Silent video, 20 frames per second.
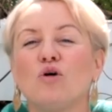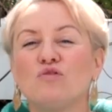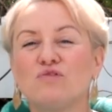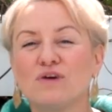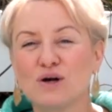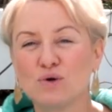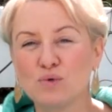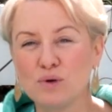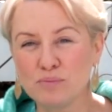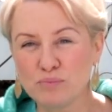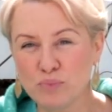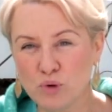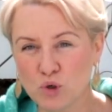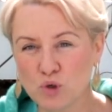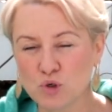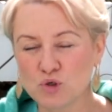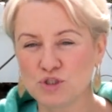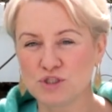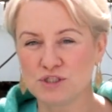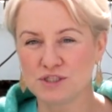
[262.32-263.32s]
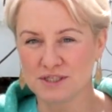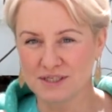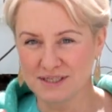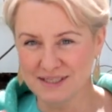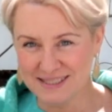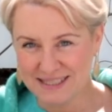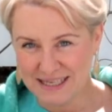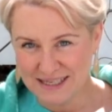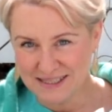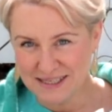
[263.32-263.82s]
Owa głębokość
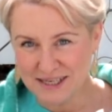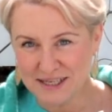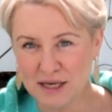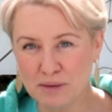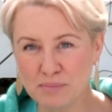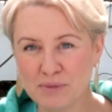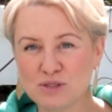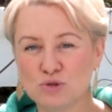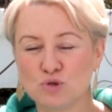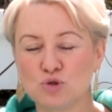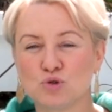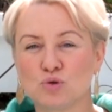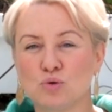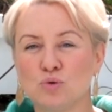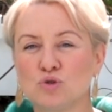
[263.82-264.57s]
sadzenia ma dość